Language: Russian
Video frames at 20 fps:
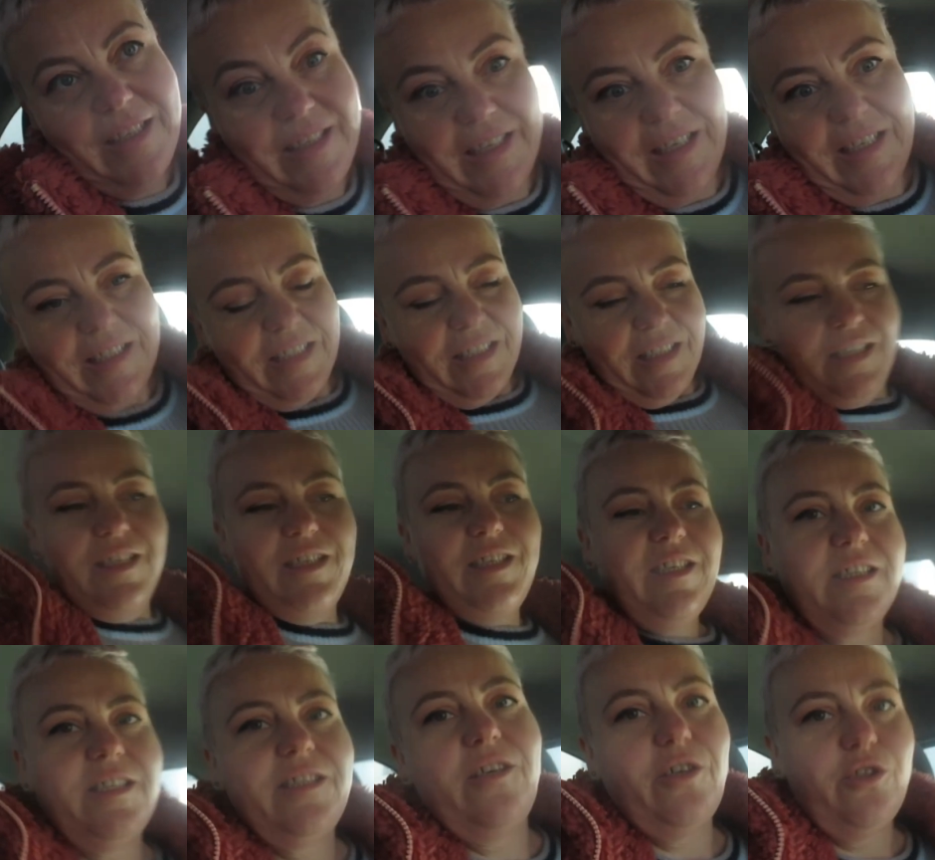есть
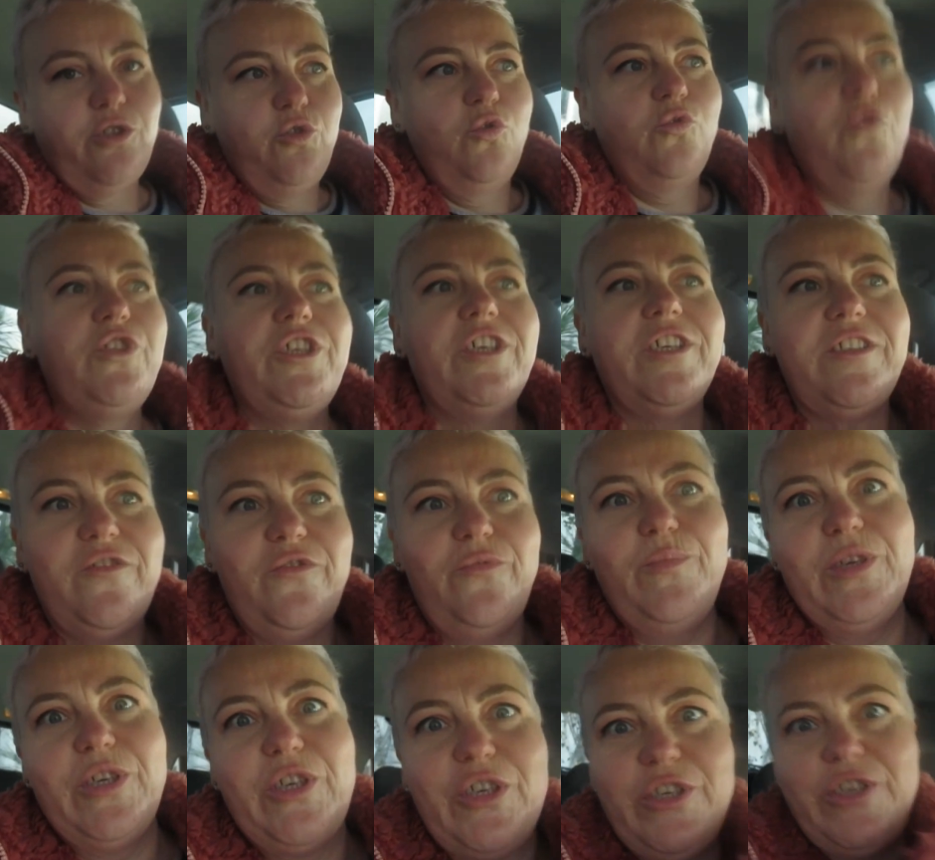я захочу сейчас в
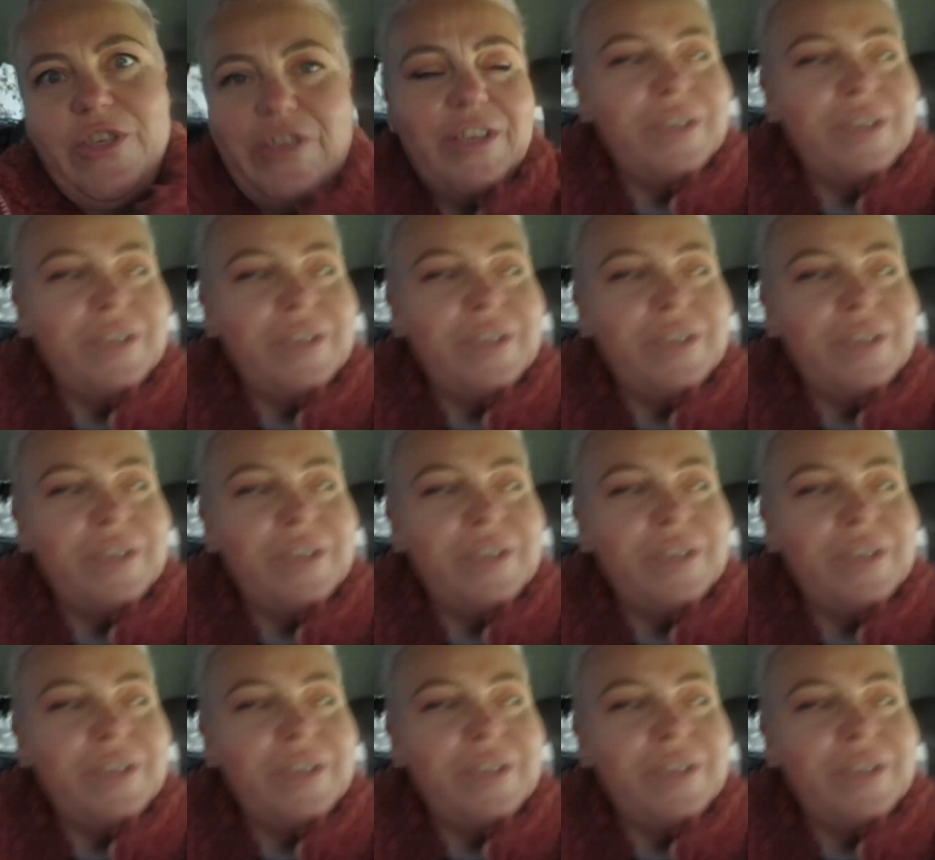машине.